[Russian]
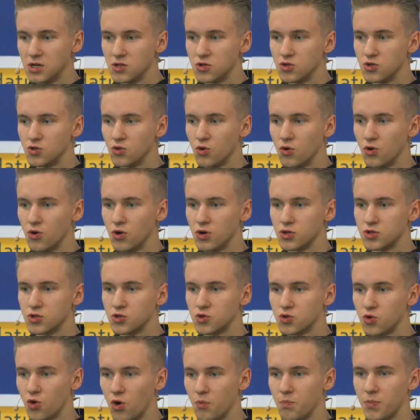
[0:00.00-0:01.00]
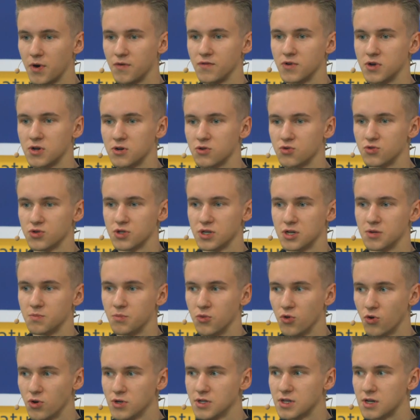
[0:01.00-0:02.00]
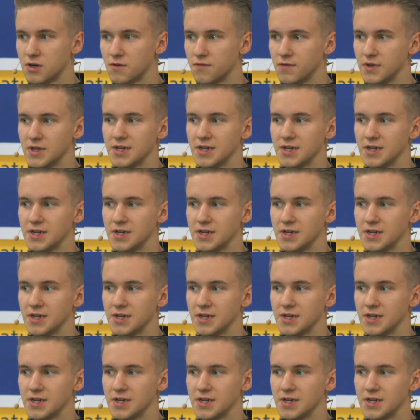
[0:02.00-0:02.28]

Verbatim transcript: но топовых крутых блогеров